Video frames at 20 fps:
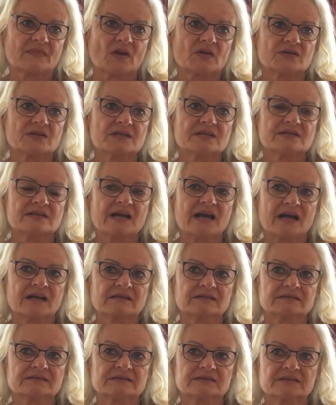Und diese
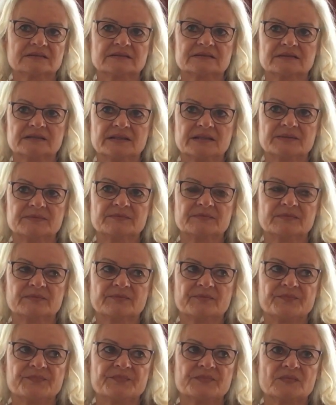Angst ist
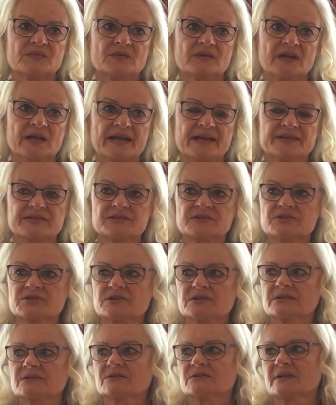eben der erste
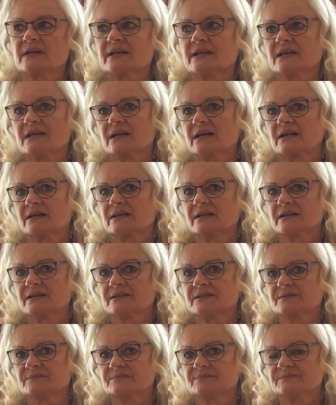Schritt zu einer
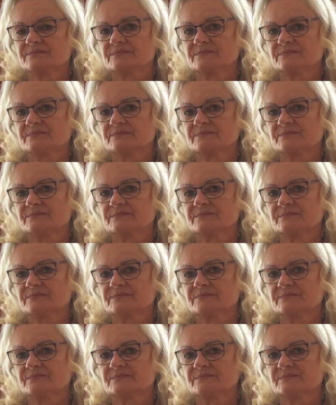Krankheit